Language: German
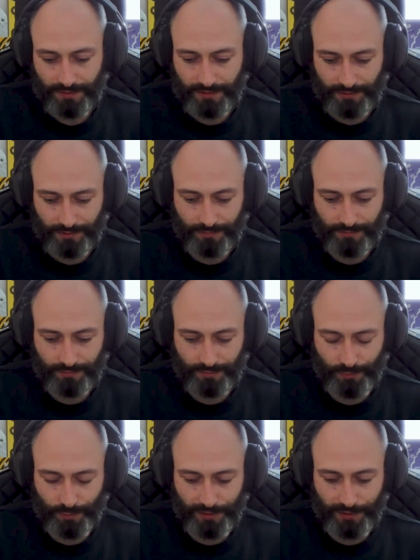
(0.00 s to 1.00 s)
also
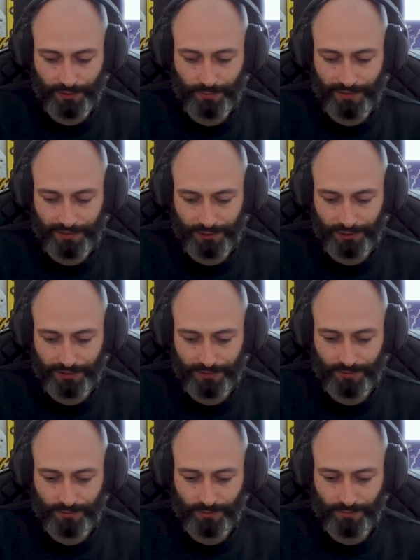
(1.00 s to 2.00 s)
führen automatisch
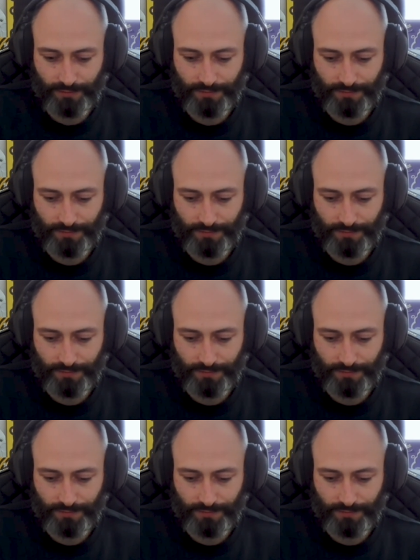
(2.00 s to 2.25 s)
dazu,